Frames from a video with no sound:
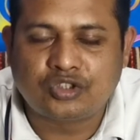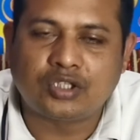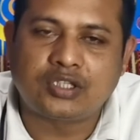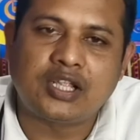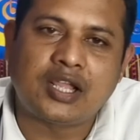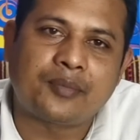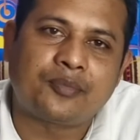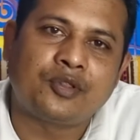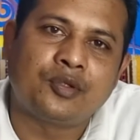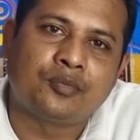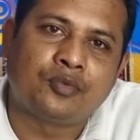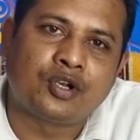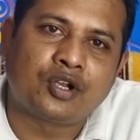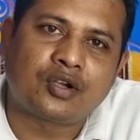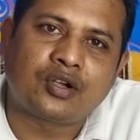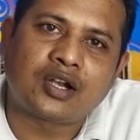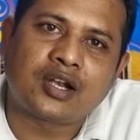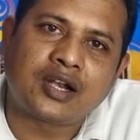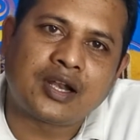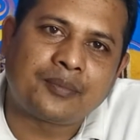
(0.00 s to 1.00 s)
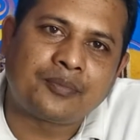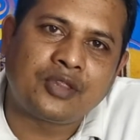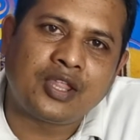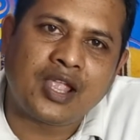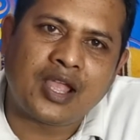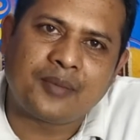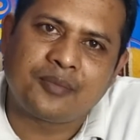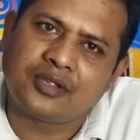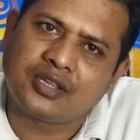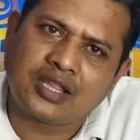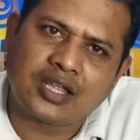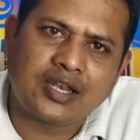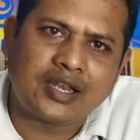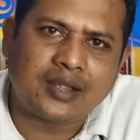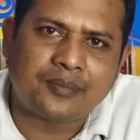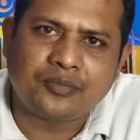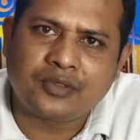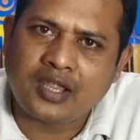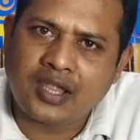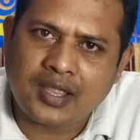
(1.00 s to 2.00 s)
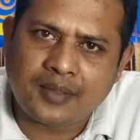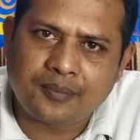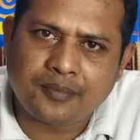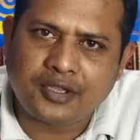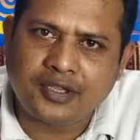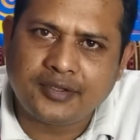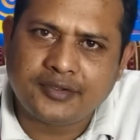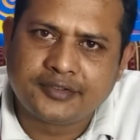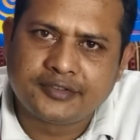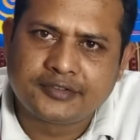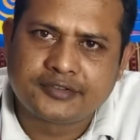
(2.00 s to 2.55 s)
যদি আপনি মনে করেন আপনি হ্যাপি তাহলে আপনি হ্যাপি